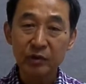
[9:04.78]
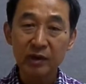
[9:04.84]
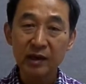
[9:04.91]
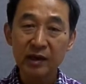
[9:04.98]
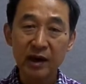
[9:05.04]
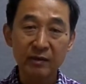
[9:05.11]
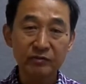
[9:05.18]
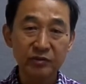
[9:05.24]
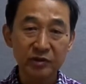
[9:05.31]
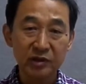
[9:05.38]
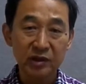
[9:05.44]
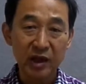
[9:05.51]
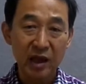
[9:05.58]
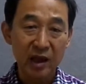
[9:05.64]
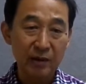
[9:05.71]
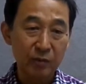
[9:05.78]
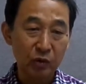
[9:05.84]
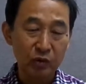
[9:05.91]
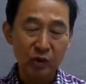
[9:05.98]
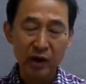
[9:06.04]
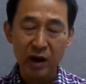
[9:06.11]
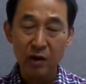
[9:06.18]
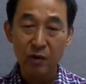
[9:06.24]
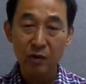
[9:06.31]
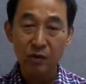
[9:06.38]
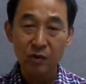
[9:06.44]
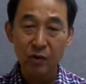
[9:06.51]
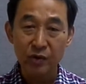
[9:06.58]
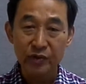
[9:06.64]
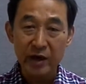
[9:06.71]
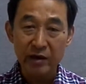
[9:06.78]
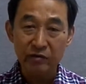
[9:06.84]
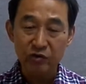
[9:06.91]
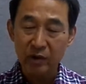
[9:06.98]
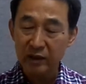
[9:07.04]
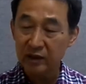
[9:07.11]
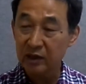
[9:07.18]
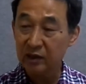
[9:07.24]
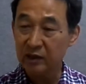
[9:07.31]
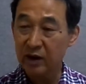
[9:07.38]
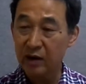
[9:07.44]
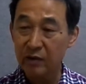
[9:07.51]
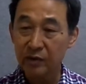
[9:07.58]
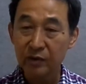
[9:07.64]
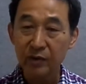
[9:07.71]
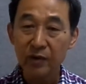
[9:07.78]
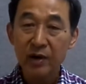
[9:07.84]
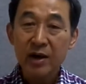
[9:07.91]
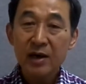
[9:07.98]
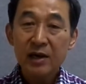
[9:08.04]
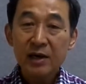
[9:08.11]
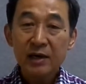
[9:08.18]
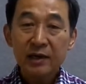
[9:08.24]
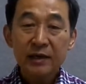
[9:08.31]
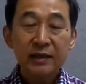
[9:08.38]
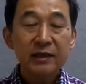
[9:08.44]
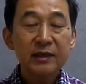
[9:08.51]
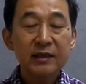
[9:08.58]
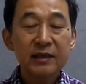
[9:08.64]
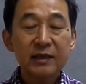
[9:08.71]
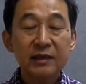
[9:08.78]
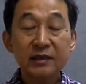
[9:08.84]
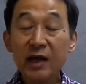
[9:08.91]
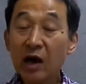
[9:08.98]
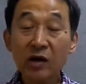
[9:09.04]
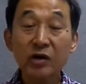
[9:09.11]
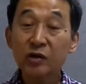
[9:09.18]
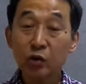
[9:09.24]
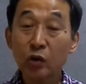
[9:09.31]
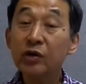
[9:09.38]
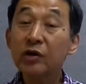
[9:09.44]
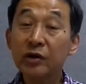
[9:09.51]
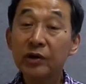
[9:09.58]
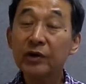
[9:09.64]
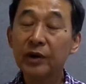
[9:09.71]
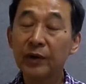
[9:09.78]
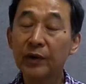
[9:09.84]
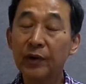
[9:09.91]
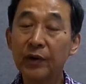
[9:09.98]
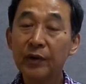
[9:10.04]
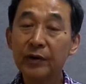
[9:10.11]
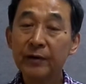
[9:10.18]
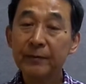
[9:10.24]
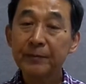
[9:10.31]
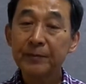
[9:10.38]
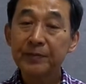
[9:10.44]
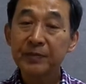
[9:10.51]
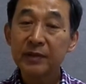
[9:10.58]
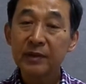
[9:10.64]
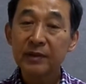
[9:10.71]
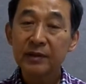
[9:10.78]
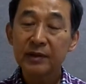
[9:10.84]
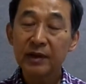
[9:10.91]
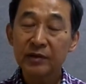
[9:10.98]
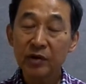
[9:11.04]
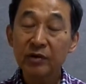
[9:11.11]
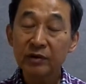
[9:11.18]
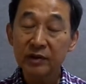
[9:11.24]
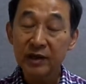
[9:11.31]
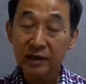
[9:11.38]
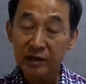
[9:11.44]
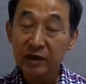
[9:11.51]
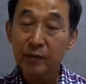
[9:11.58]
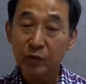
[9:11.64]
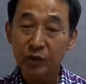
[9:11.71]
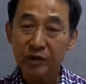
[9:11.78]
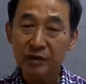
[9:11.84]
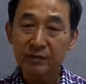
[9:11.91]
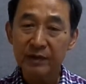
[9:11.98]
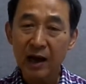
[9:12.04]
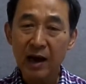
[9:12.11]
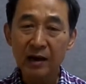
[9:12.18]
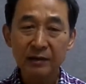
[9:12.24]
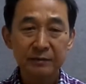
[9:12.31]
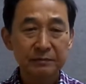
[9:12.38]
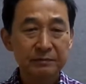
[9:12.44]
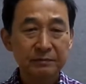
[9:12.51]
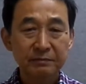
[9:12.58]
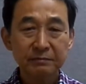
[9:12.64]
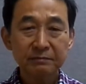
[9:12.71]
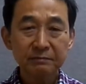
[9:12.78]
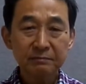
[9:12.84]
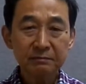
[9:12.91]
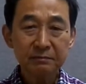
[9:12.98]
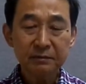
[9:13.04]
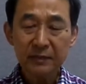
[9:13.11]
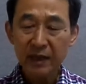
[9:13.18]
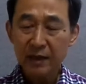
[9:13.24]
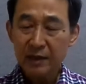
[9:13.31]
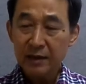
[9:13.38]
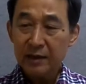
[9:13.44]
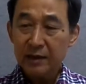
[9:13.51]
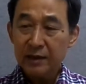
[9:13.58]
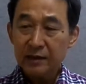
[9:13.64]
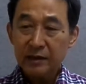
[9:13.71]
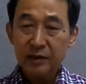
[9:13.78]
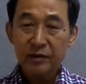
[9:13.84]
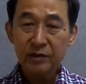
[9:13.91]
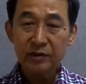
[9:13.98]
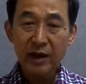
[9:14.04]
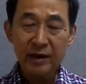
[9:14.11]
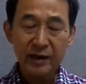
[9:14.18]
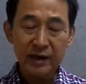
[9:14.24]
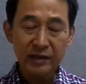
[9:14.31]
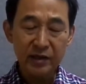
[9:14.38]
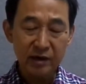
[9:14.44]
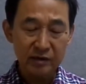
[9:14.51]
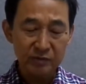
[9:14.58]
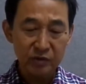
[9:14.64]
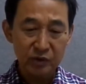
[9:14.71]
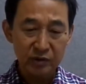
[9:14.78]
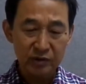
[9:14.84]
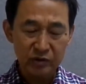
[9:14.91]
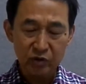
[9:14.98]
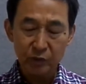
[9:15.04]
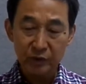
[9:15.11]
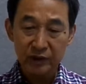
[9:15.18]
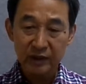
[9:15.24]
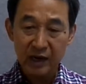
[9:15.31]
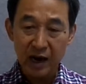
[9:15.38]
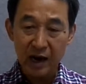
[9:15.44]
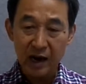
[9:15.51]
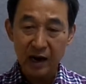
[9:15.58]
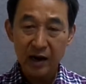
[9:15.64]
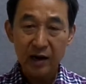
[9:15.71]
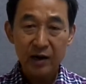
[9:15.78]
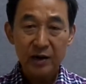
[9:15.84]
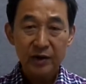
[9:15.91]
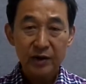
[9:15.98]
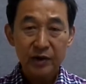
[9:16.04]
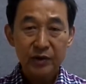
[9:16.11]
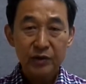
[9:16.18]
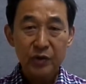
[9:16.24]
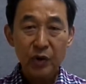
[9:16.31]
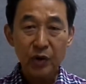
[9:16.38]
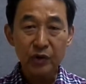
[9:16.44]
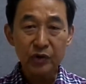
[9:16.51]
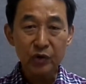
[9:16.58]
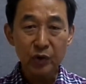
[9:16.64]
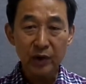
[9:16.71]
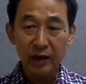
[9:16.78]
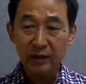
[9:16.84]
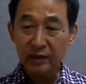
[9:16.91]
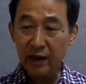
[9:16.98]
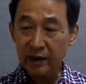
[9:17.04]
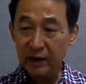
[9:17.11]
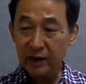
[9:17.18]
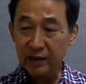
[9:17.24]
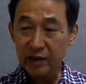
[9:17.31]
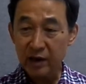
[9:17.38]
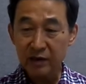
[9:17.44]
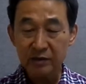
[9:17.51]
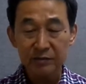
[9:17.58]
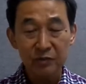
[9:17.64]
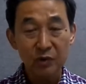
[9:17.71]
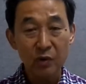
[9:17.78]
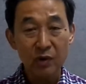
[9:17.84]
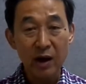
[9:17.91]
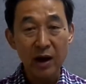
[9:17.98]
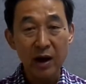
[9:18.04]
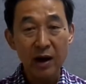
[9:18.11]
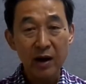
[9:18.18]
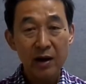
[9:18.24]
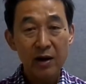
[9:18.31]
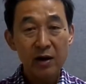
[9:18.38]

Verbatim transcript: 보니까 무슨 대보도 나오고 사유관계도 나오고 이 사건을 조정을 한 거예요. 네, 저는 이제 그렇게 보고 있습니다. 그래서 탈의 자금조를 넣고 보니까 최초의 탈의 자금조가